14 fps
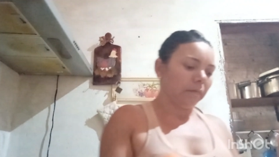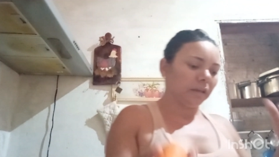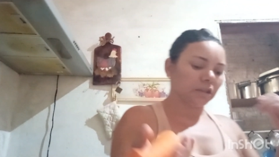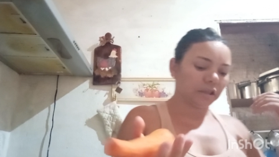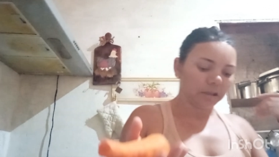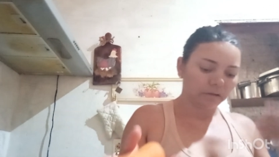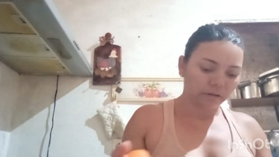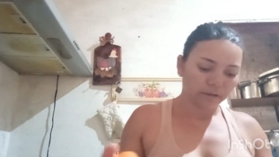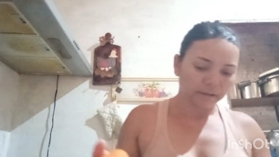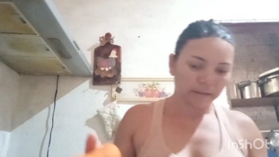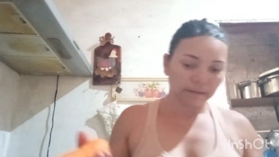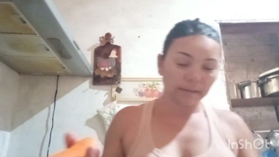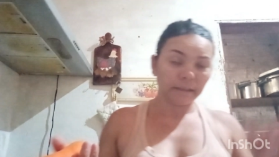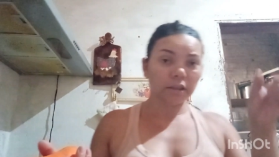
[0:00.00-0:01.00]
Minha gente,
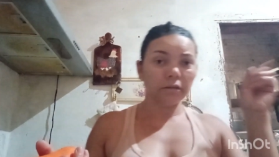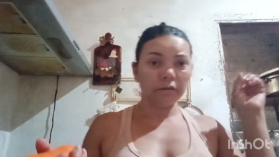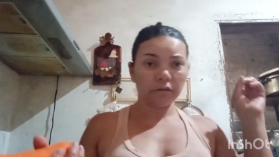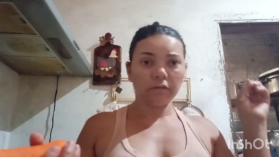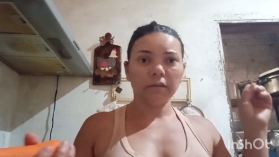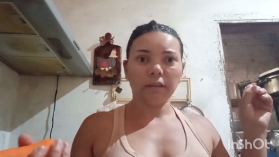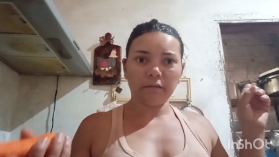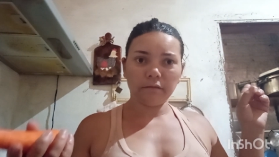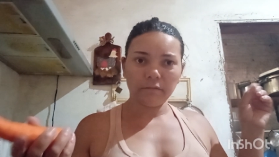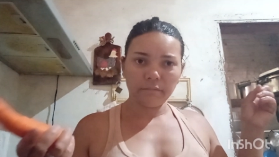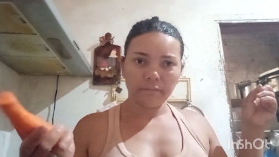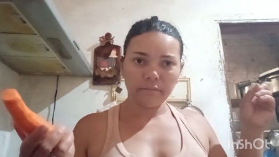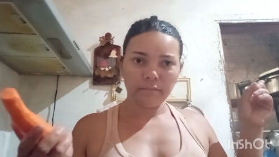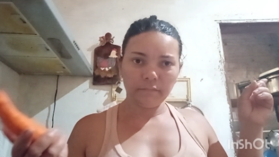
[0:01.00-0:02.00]
olha, vocês estão escutando,
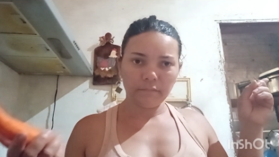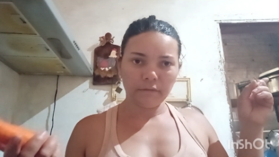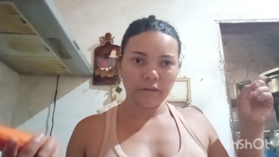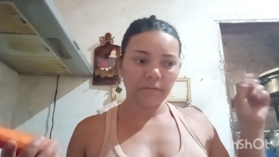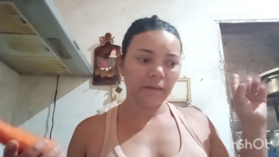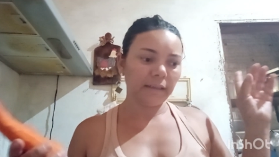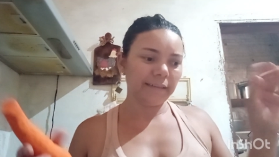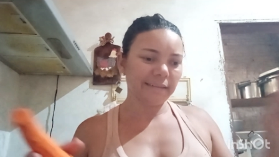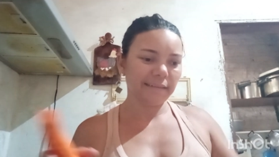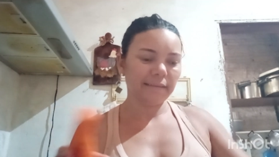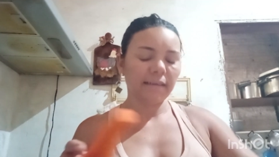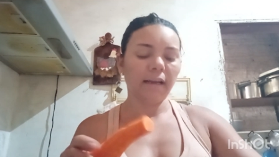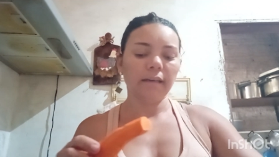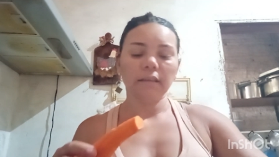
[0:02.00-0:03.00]
o Joado
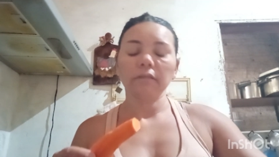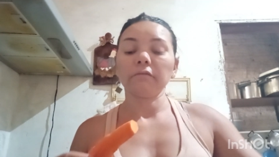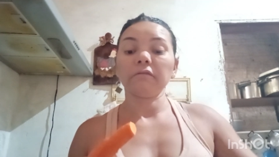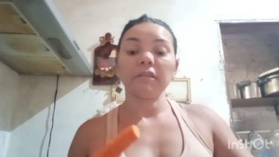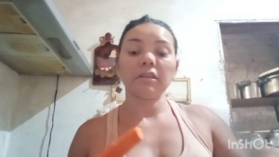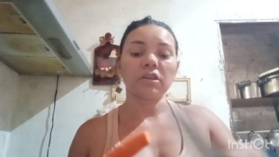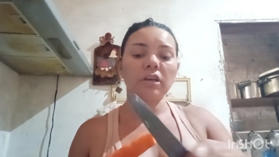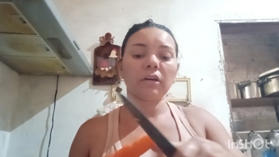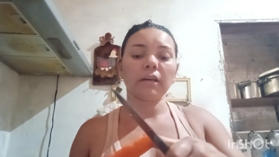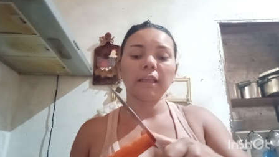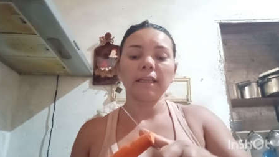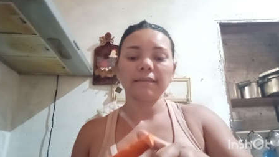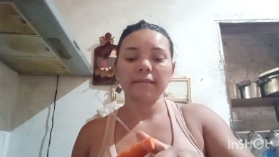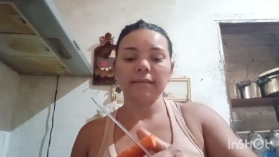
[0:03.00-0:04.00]
dessas galinhas, não vejo a hora
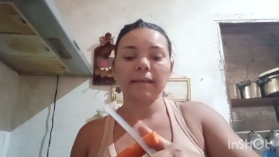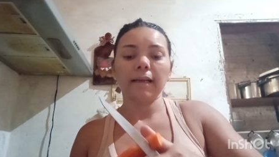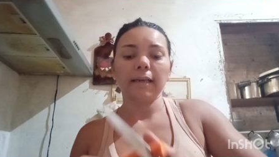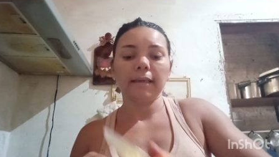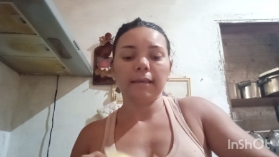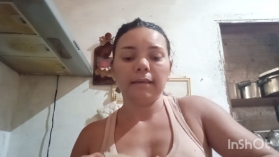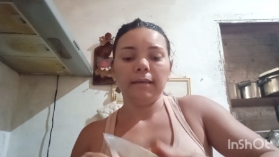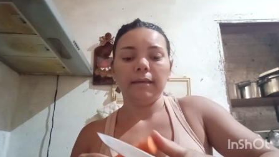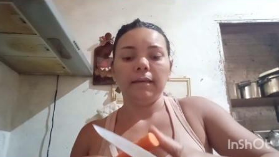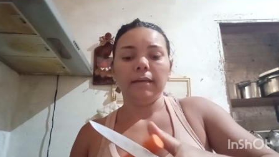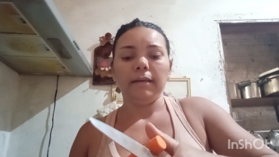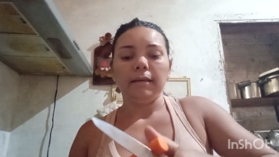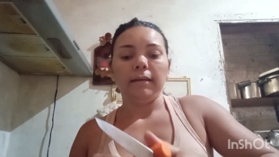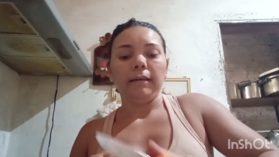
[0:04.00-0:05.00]
dessas galinhas.
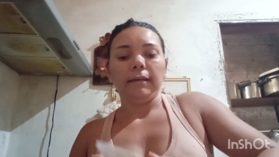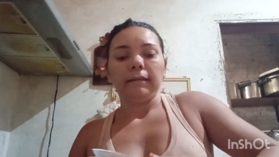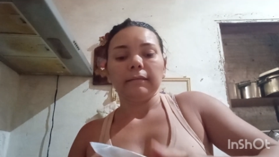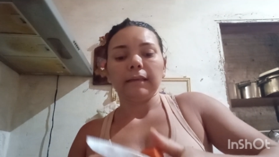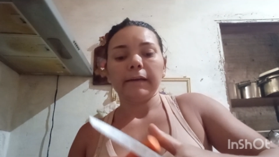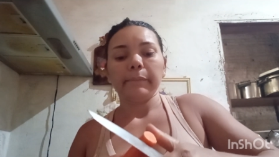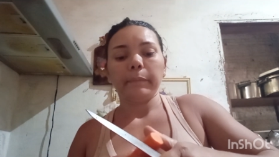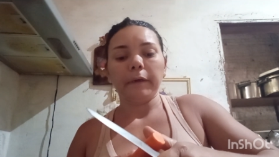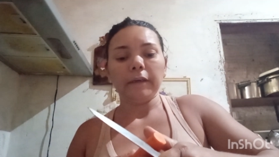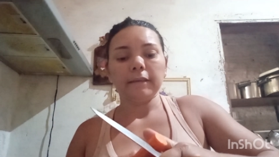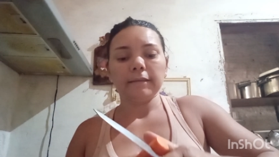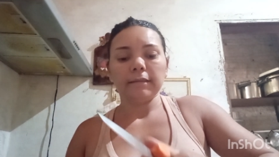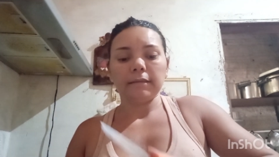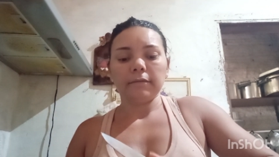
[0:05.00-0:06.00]
Tá
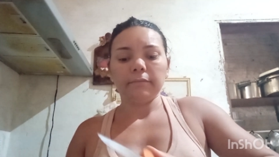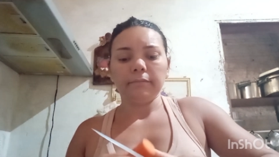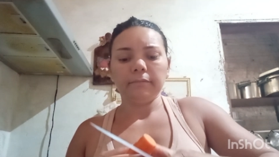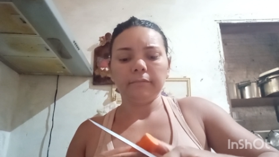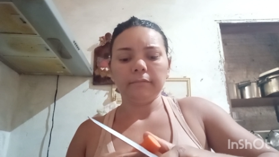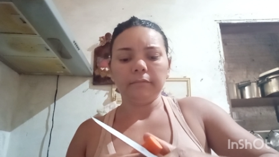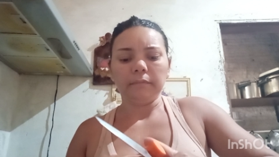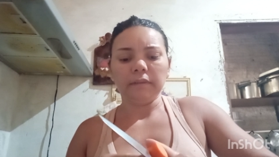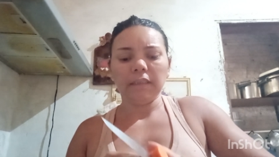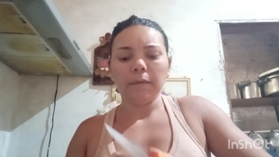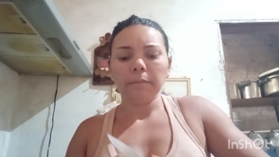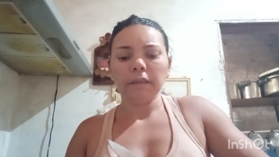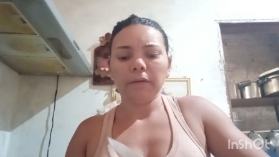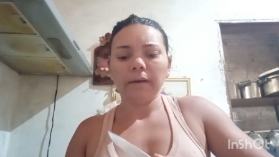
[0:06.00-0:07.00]
presa.
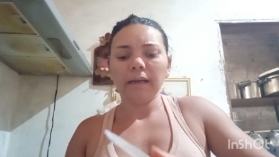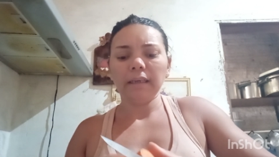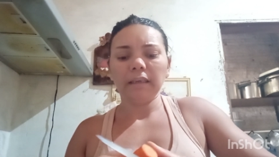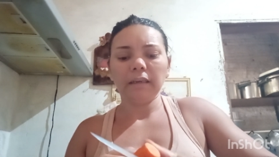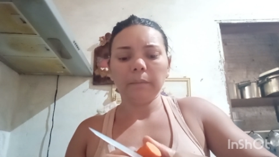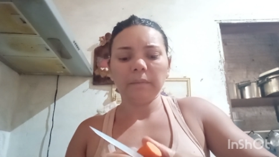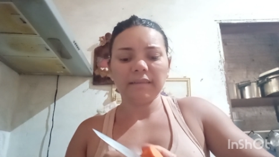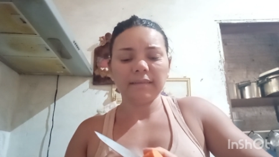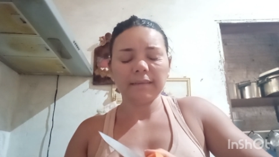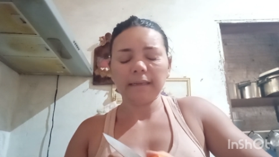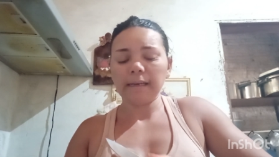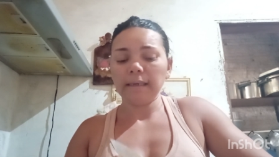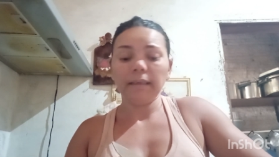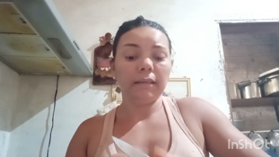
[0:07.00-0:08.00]
Terminar o galinheiro essas
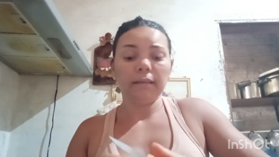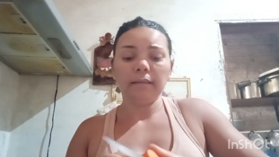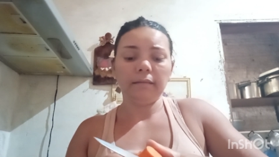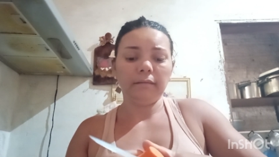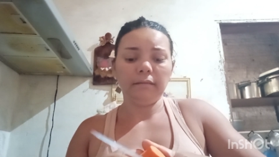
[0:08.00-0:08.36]
galinhas.